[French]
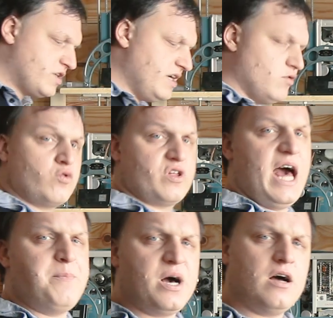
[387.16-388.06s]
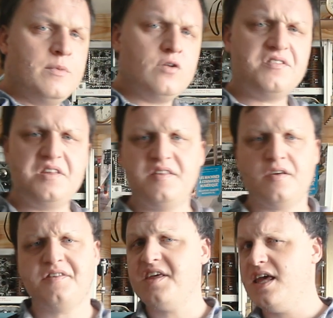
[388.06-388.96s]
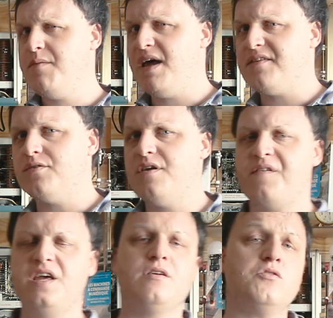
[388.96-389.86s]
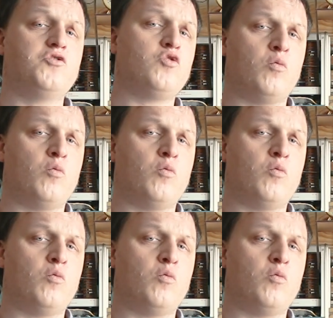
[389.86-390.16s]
Ok, donc apparemment c'est censé émettre des fréquences de